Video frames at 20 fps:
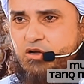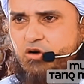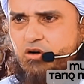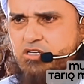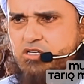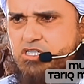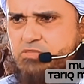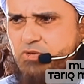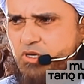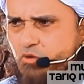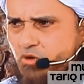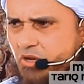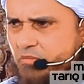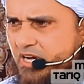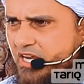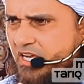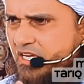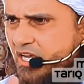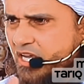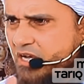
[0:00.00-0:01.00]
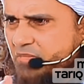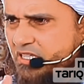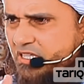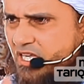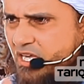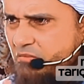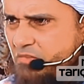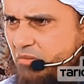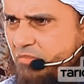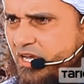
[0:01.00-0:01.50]
और इसकी उलमा ने एक हमत
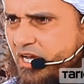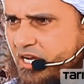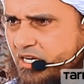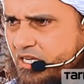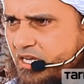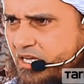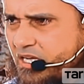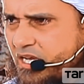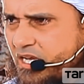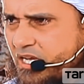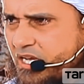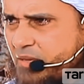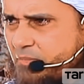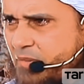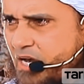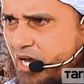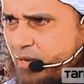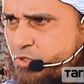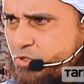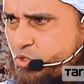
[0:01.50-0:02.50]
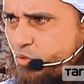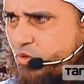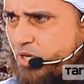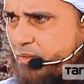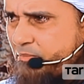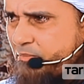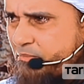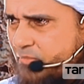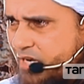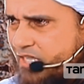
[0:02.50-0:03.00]
यह भी बयान की है कि बाप
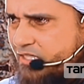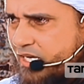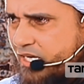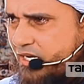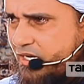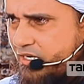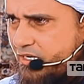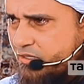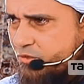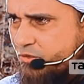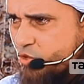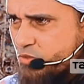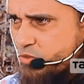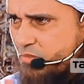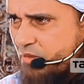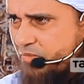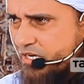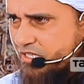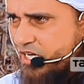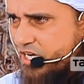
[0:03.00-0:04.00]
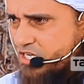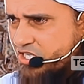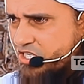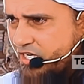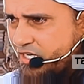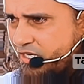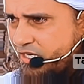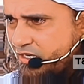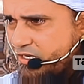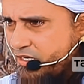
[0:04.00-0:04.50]
चूंकि मर्द है ना तो उसमें बर्दाश्त
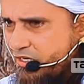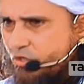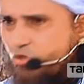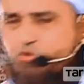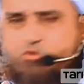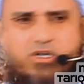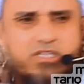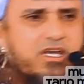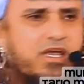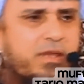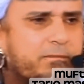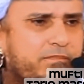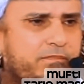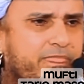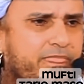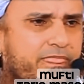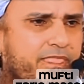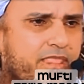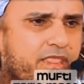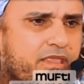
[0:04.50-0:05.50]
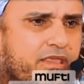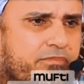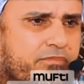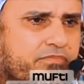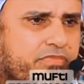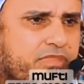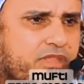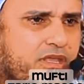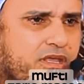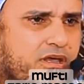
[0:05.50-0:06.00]
की है
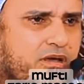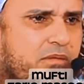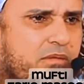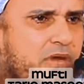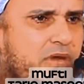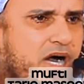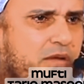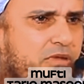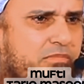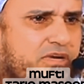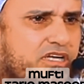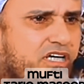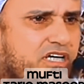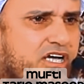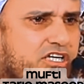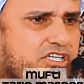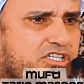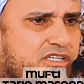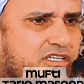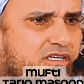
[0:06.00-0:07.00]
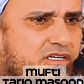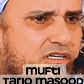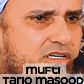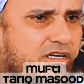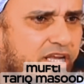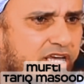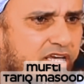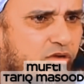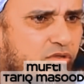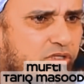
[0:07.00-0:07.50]
माँ में बर्दाश्त
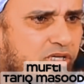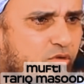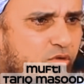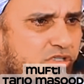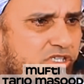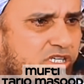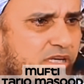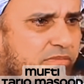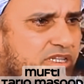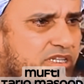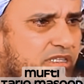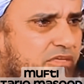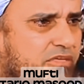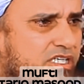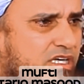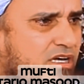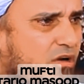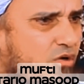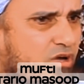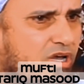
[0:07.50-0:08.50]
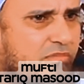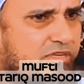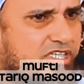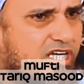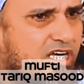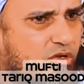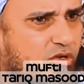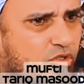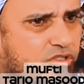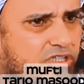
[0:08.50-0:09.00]
नहीं होती उससे बदतमीजी करोगे
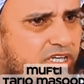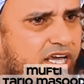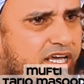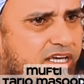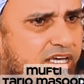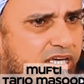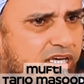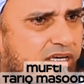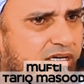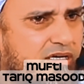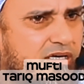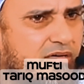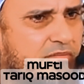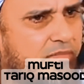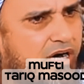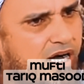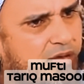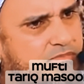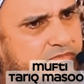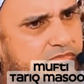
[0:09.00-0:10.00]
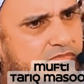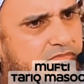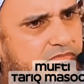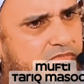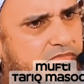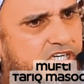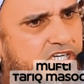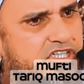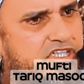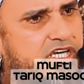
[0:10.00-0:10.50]
बेचारी रोती रहेगी बाप
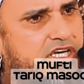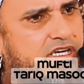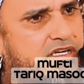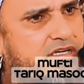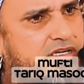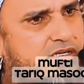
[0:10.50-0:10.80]
खींच के